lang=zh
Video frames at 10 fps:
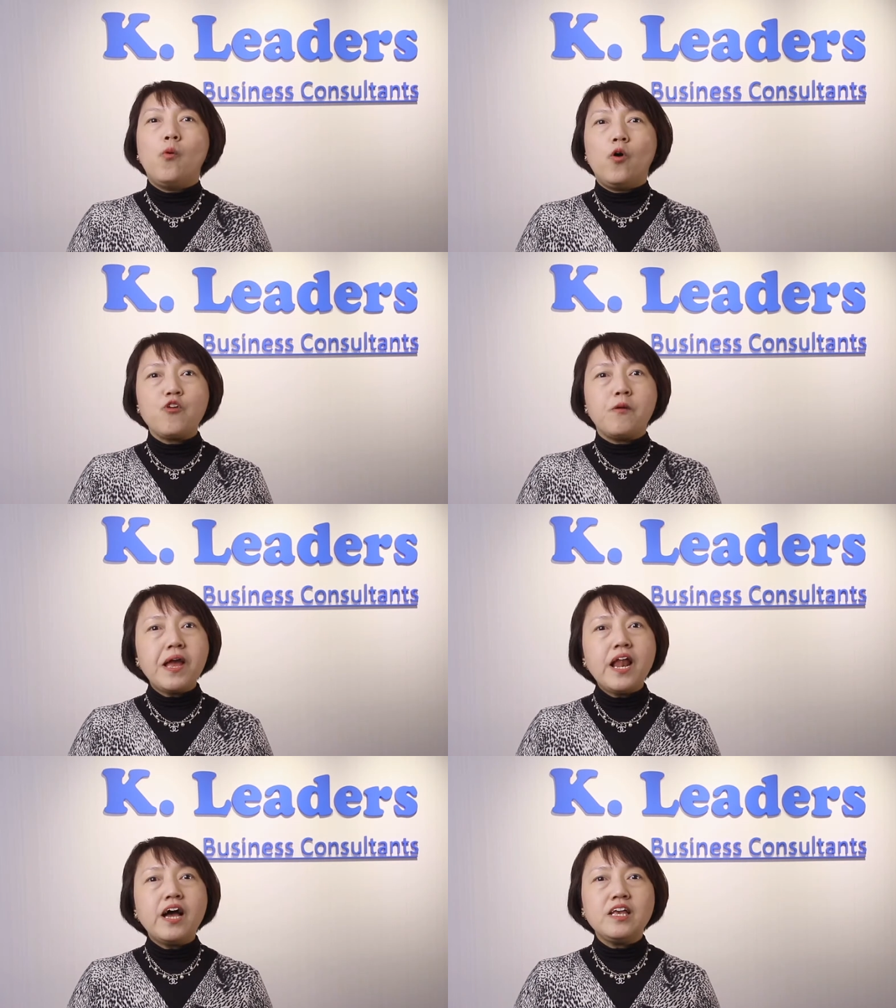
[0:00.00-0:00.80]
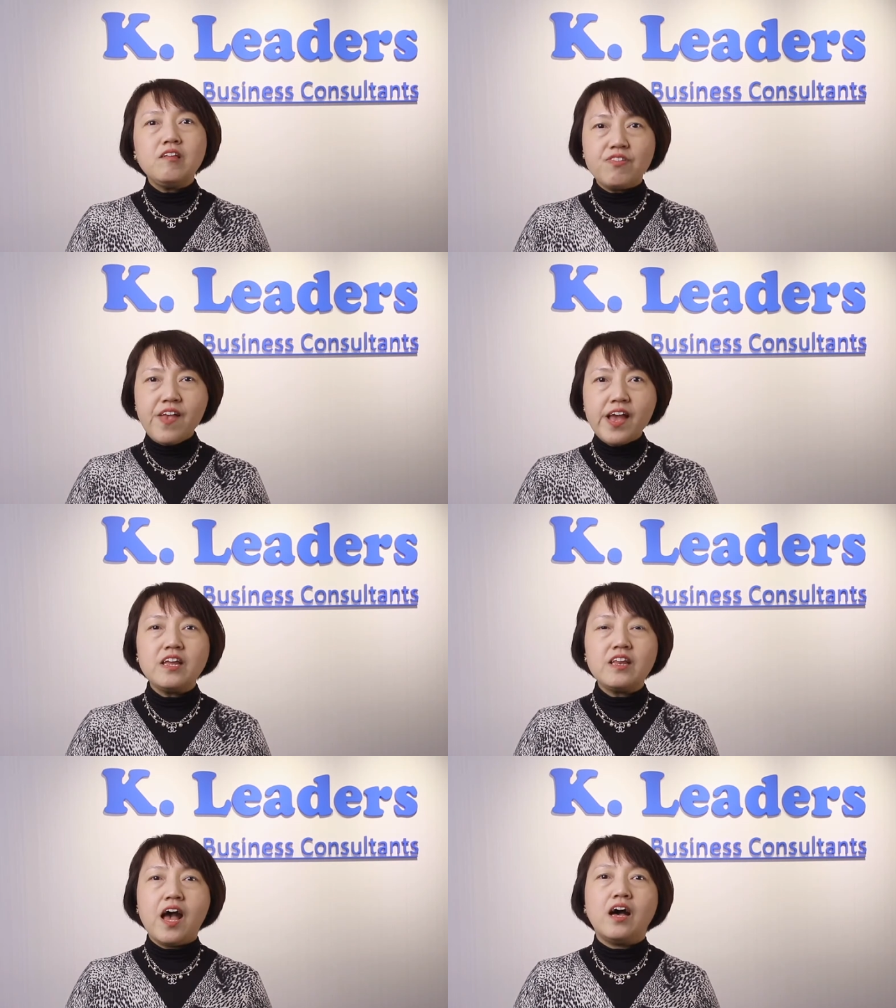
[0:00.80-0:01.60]
我准备了一
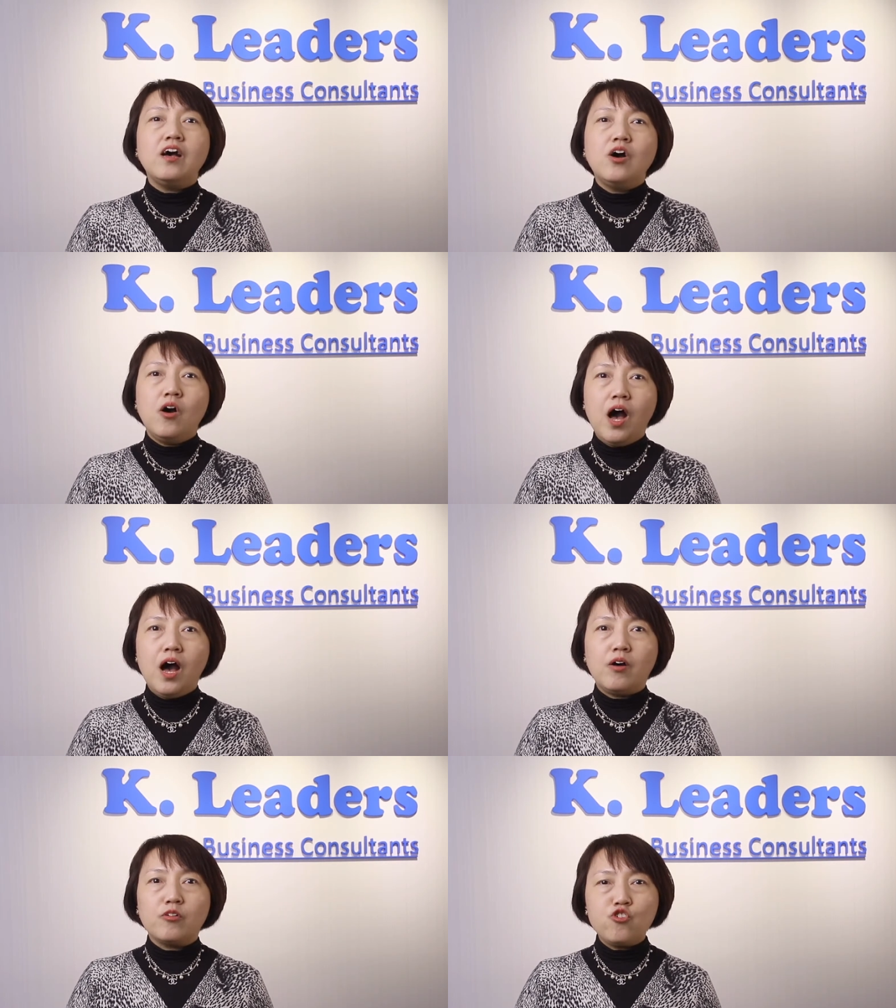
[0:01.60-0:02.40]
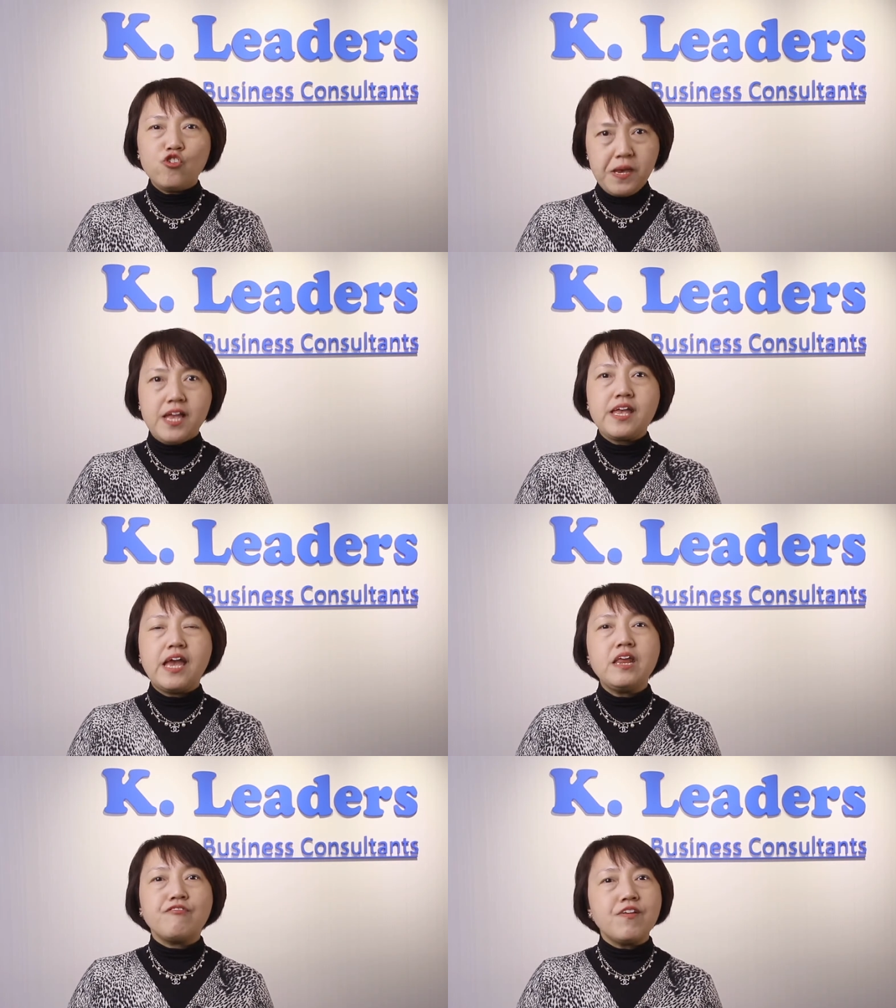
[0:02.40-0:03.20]
系列的啊视
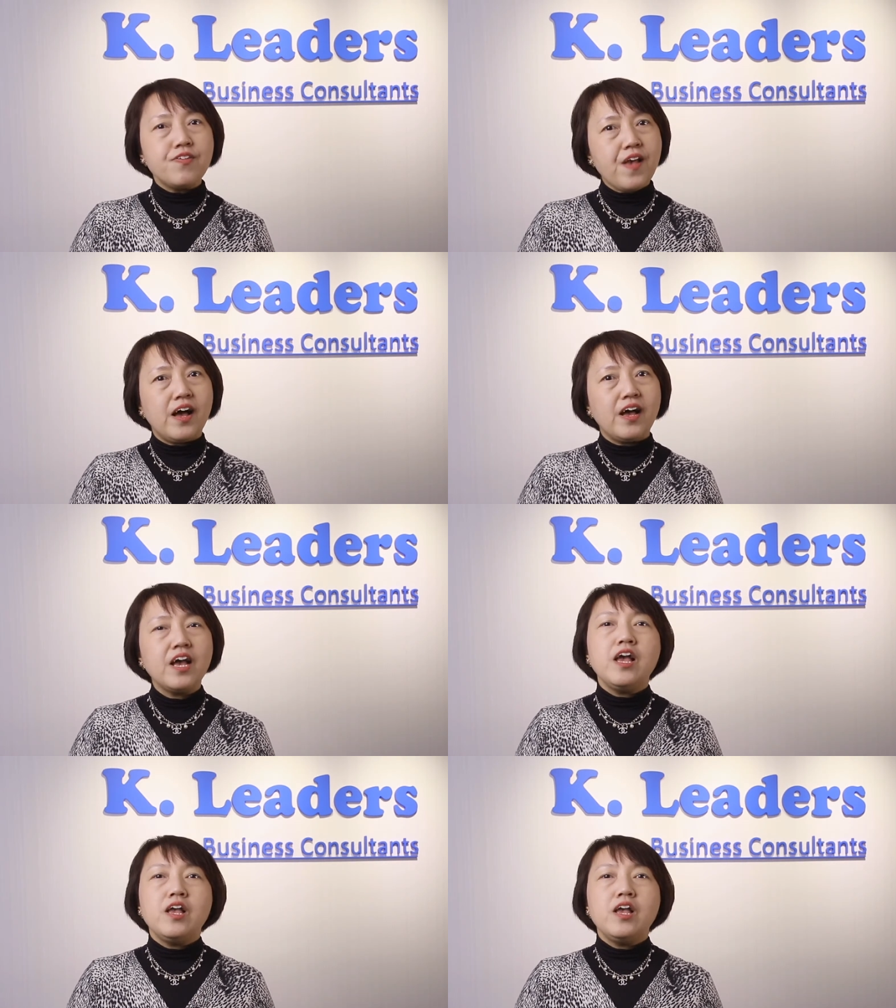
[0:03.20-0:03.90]
频给你分享。